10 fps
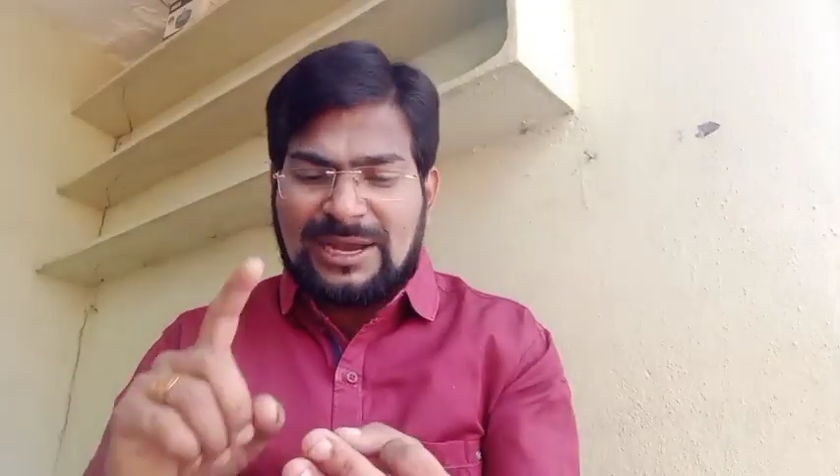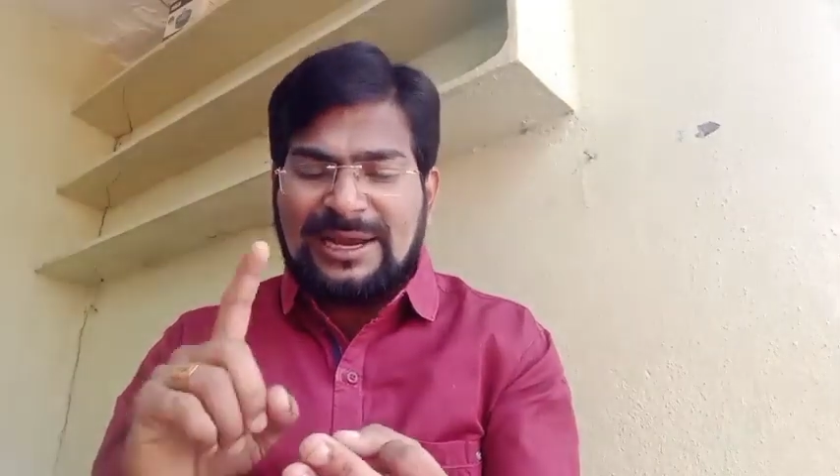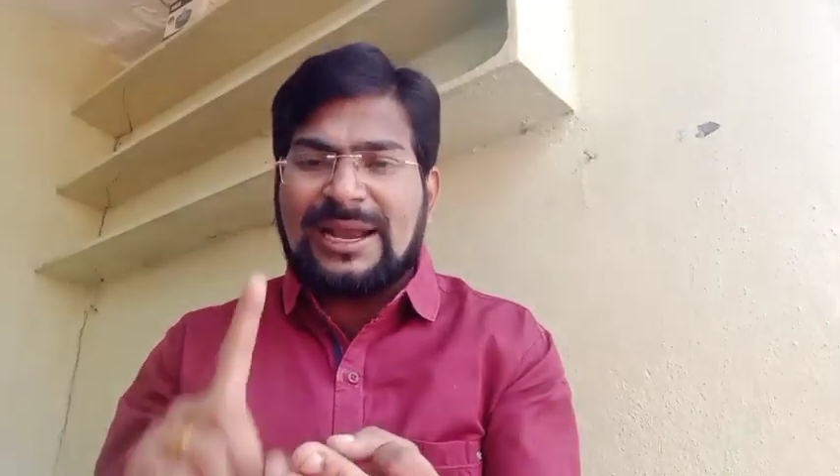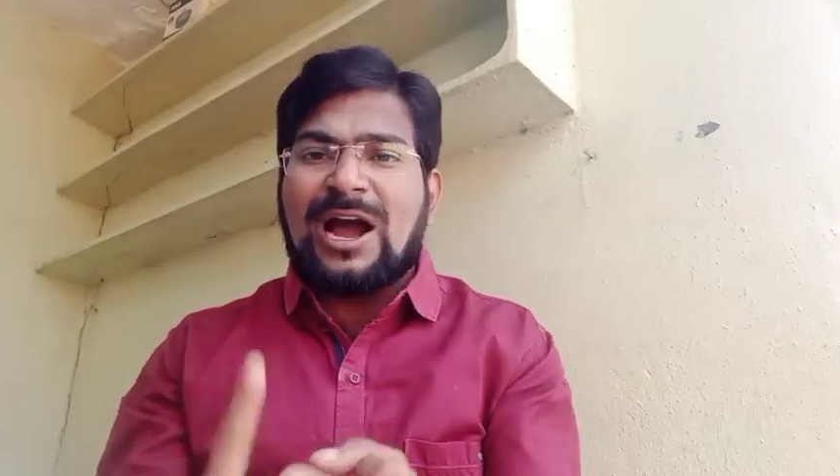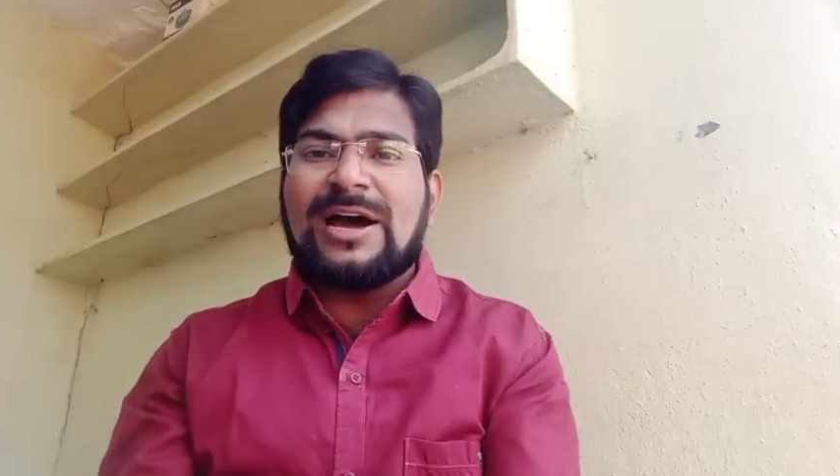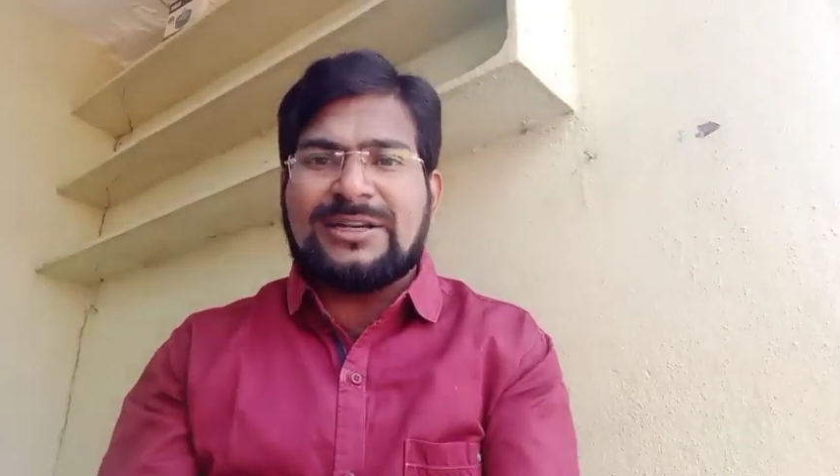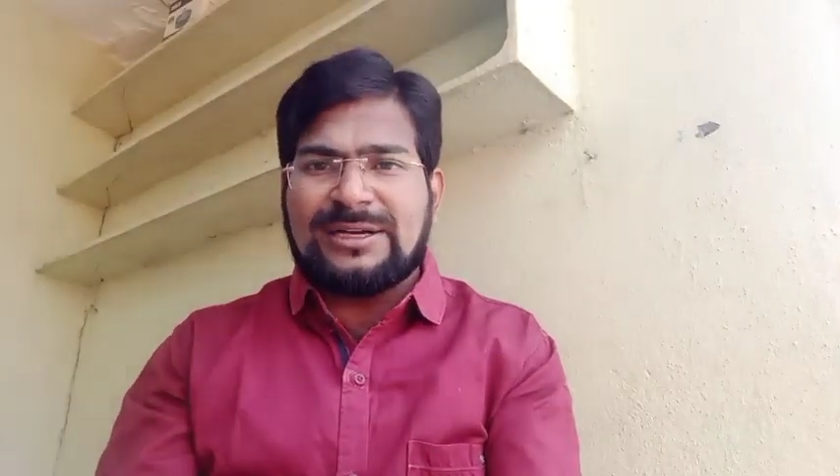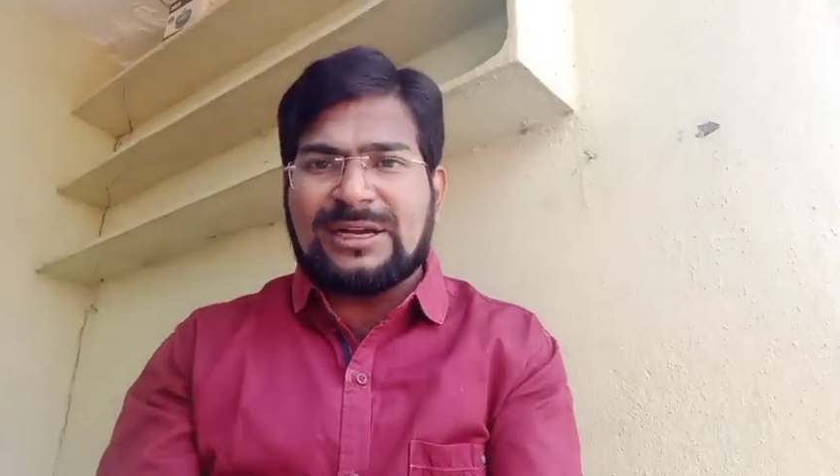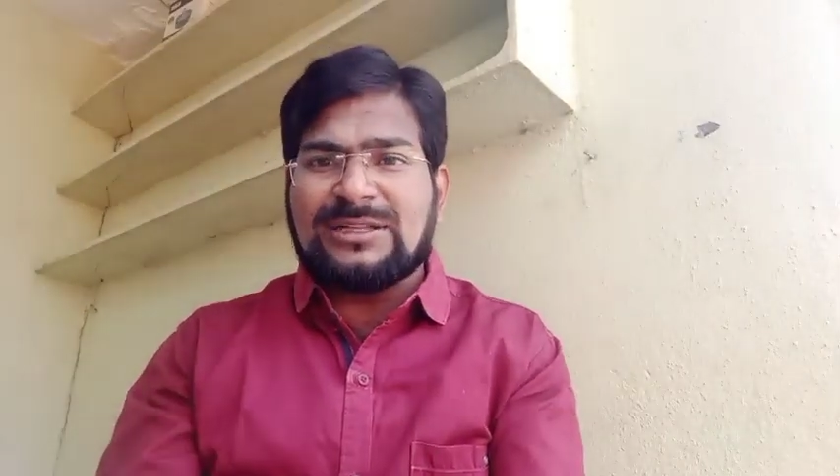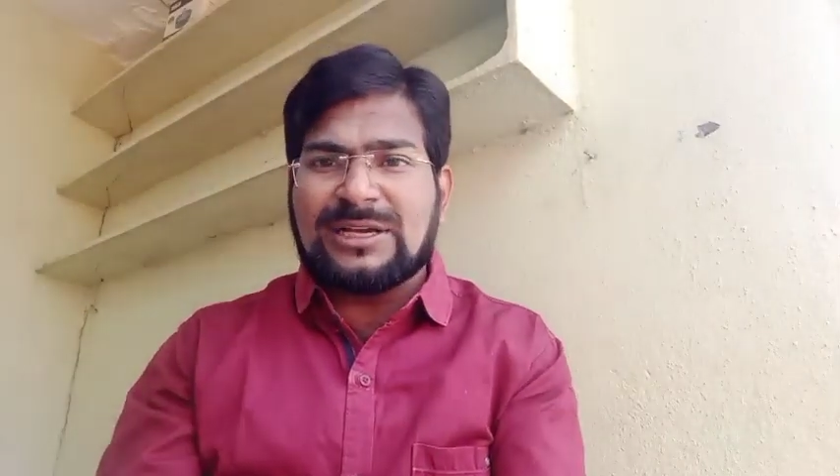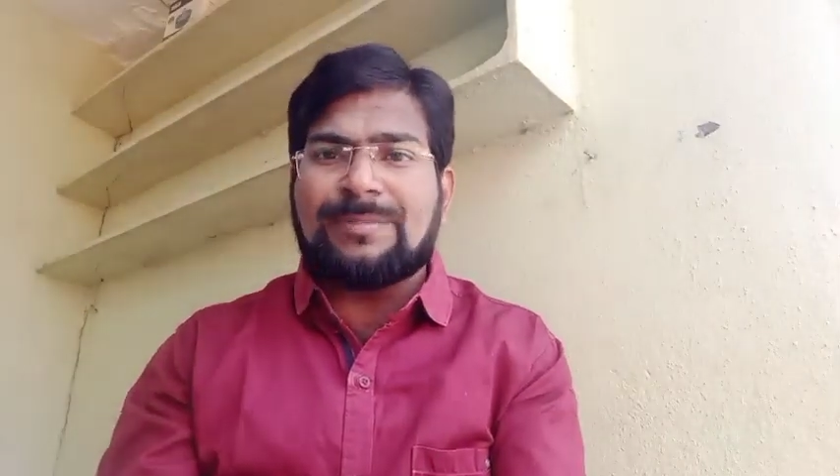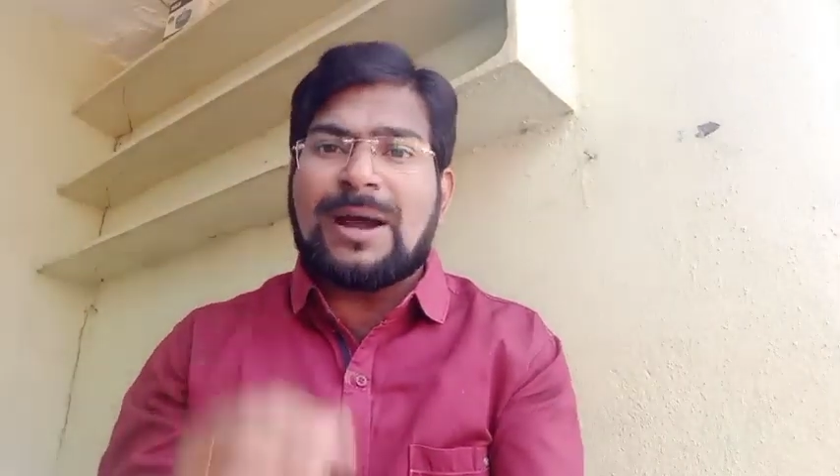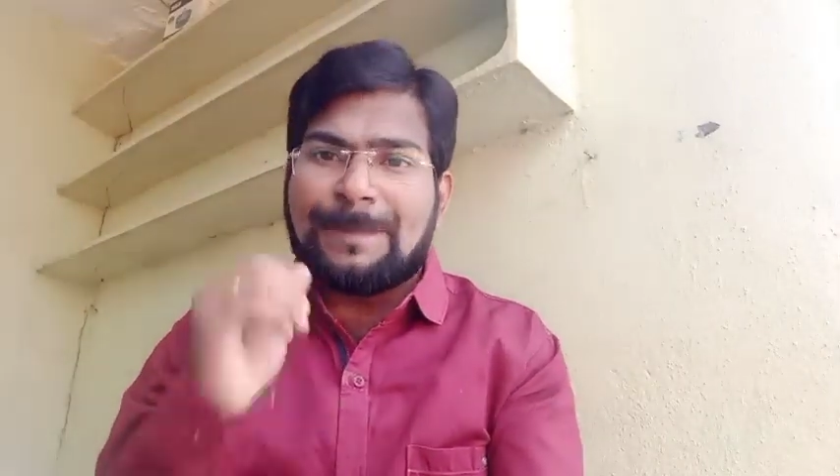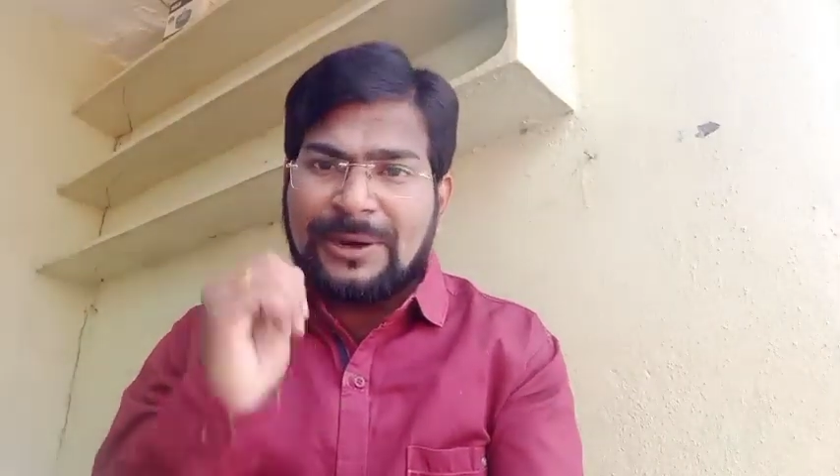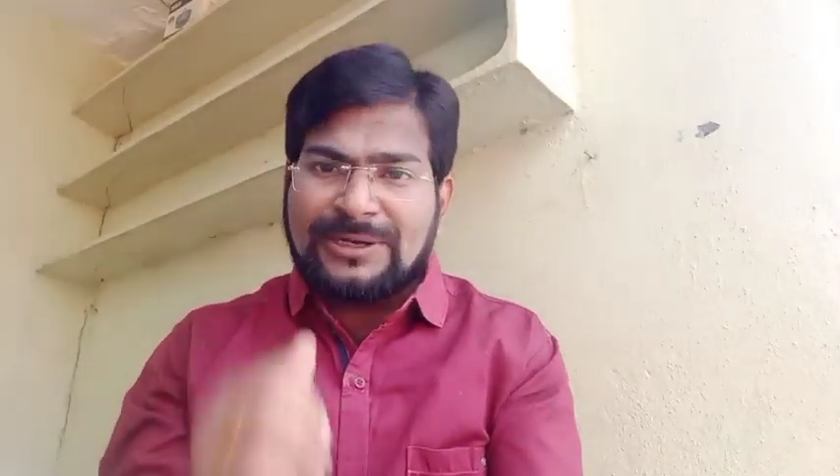అలాగే హార్టికల్చర్
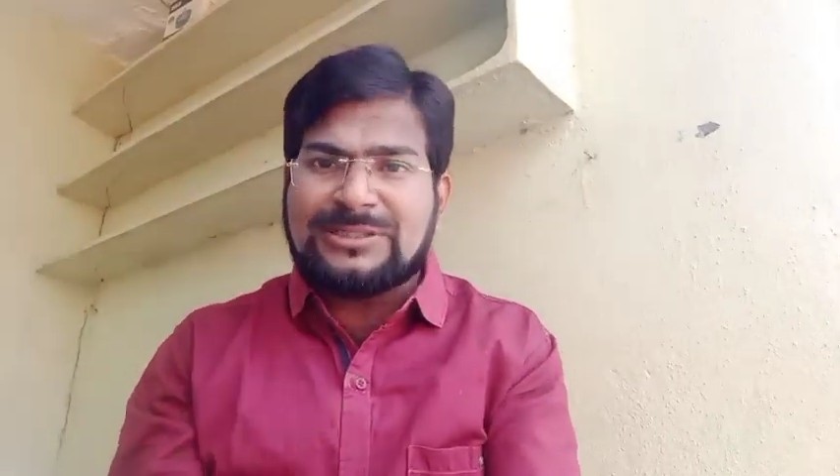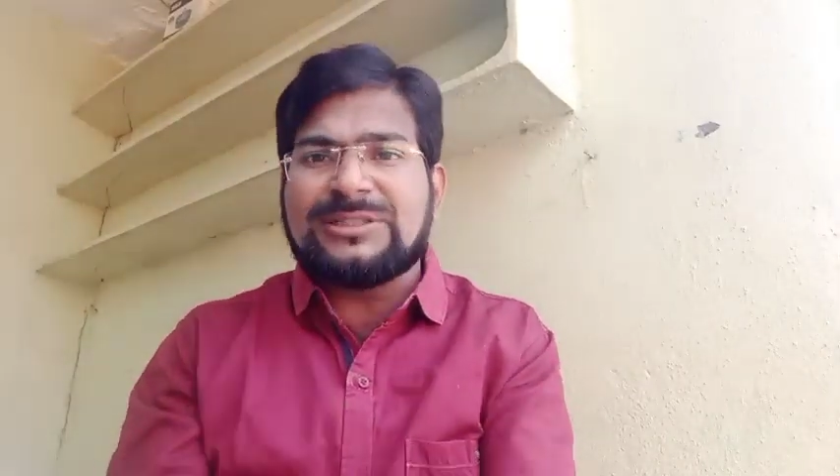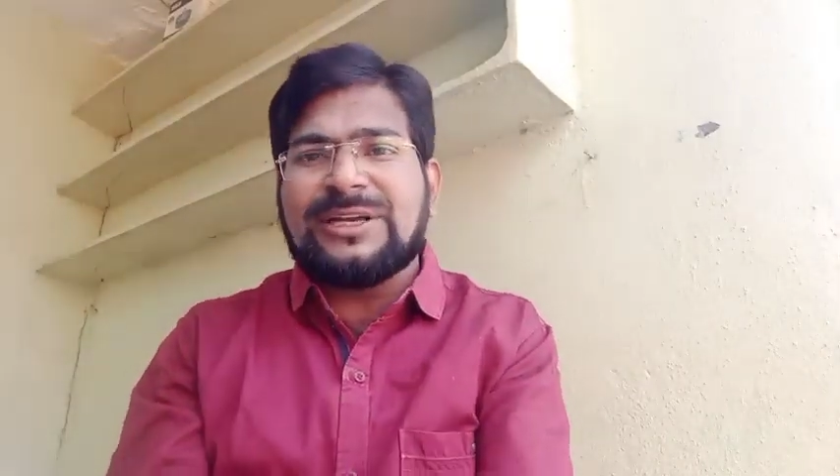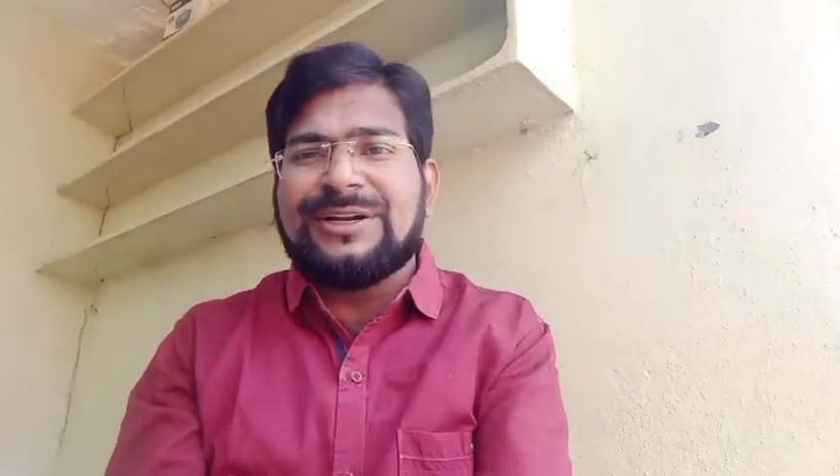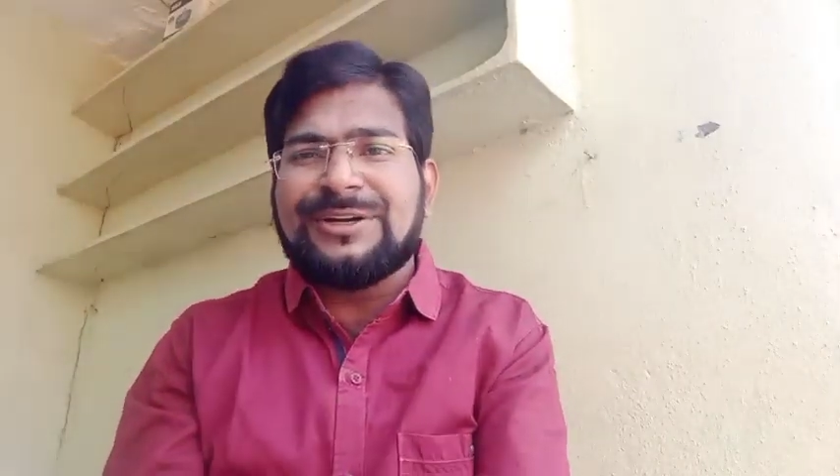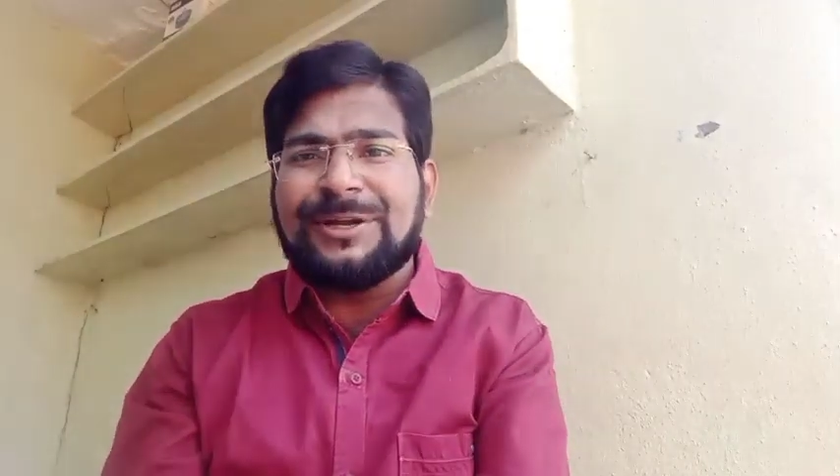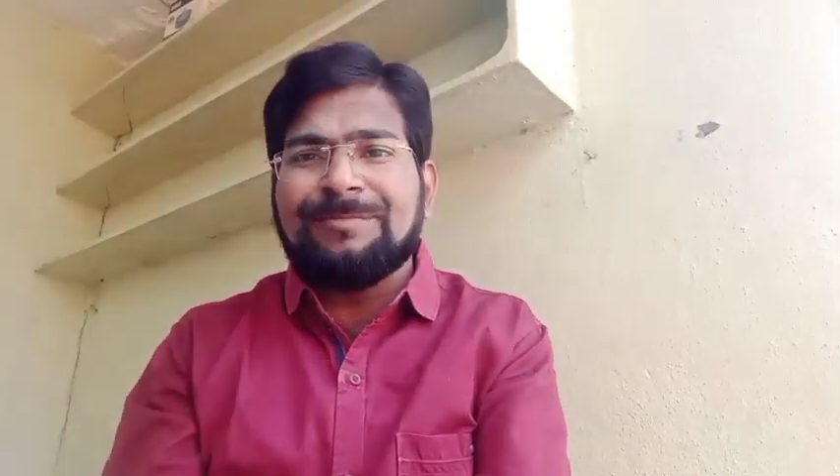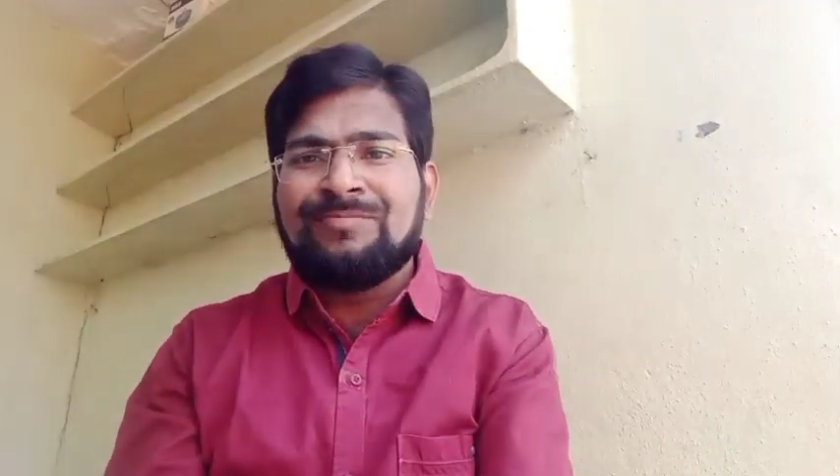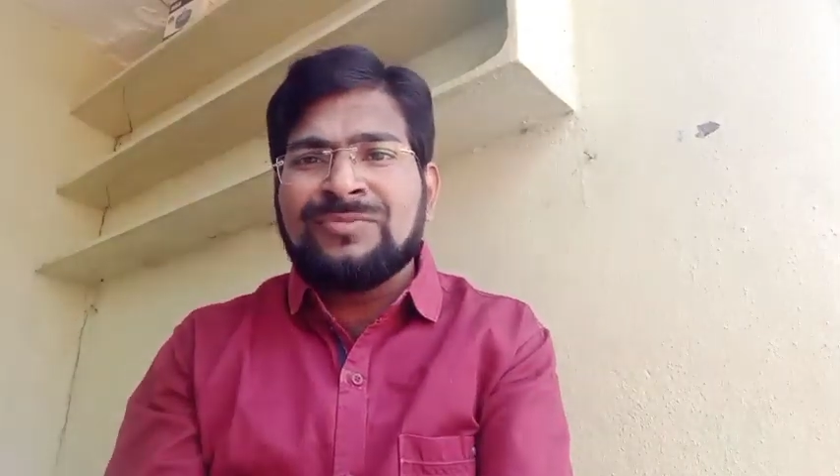మా పరిస్థితి ఏంటి